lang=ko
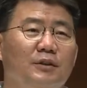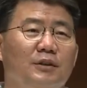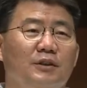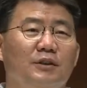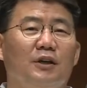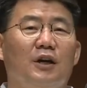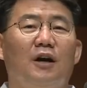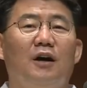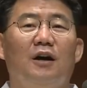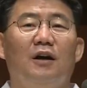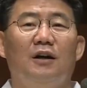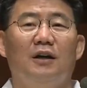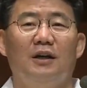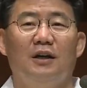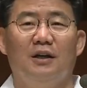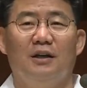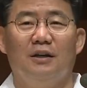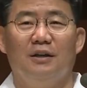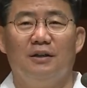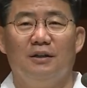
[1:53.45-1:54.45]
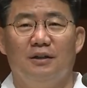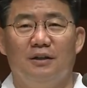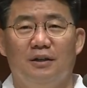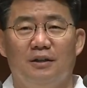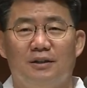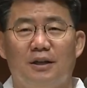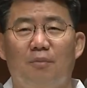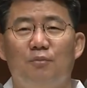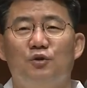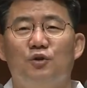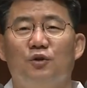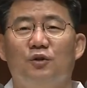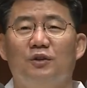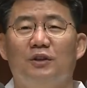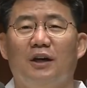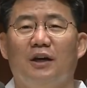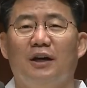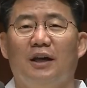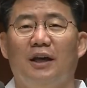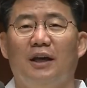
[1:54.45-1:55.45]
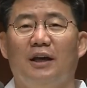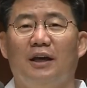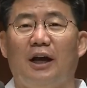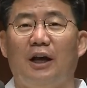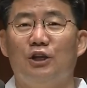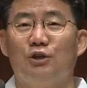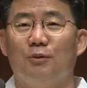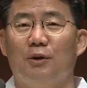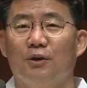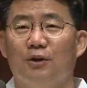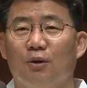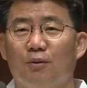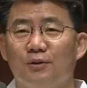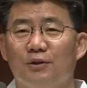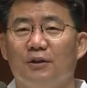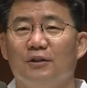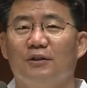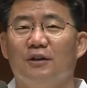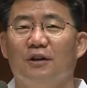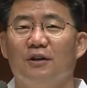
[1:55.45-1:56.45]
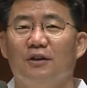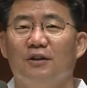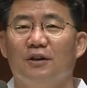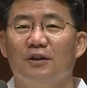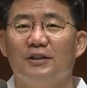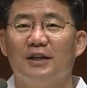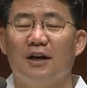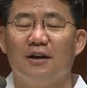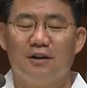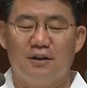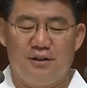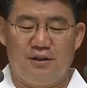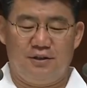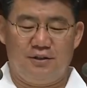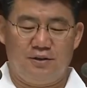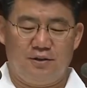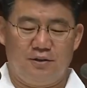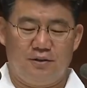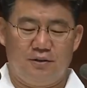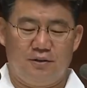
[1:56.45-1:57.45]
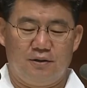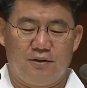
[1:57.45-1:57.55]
그가 삼촌 땅에 갈 수밖에 없었던 그런 사건이죠.